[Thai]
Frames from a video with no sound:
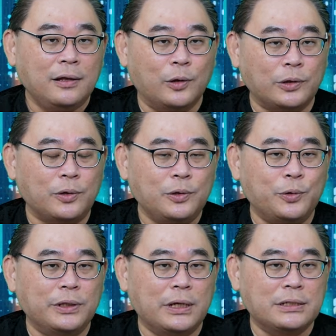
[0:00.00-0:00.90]
ลดต้นทุ
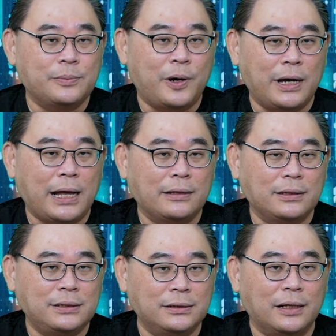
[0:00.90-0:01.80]
นในเฉพาะการ
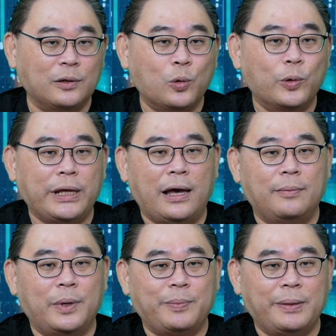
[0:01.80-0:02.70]
คืนเงินกู้เนี่ย
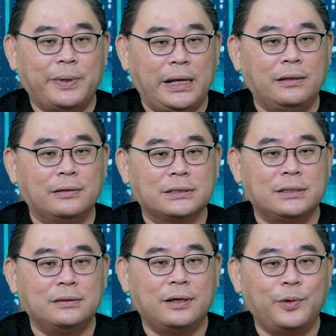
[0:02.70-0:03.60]
มันเป็นประเด็นหนึ่ง
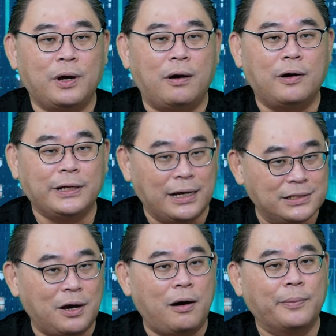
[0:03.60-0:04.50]
ซึ่งนักวิเคราะห์ค่อนข้าง
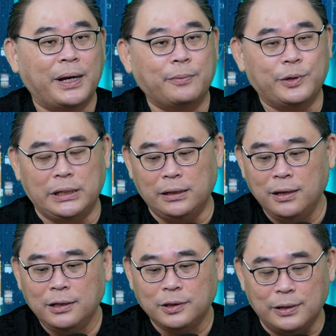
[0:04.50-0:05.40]
ชอบนะครับตัวนี้
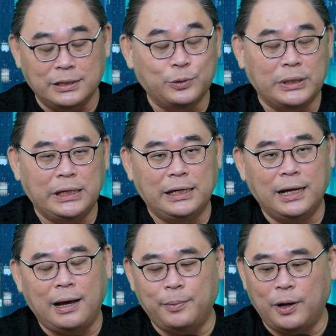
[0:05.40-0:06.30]
ในจุดนี้
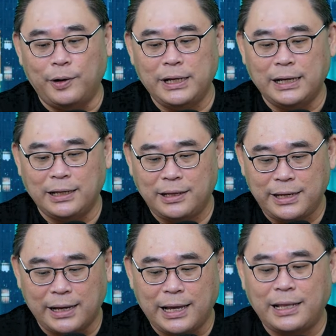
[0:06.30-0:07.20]
นะครับเราก็เลย
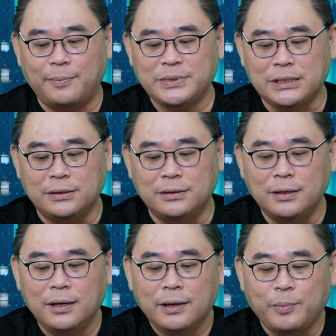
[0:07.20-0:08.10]
ยังแนะนำซื้อ
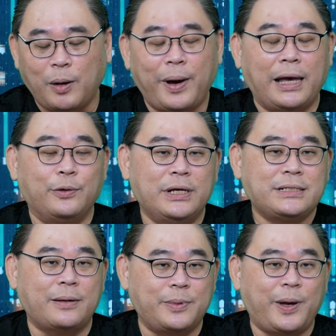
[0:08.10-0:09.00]
เป้าหมายอยู่ที่
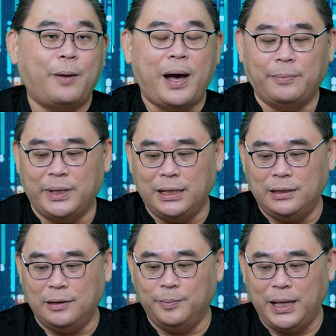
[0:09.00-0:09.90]
39 บาทเหมือนเดิ
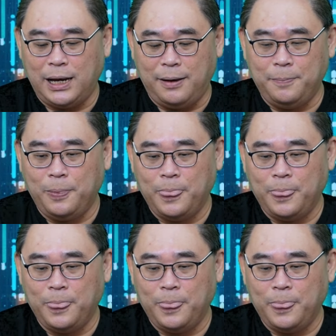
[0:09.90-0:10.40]
มนะครับ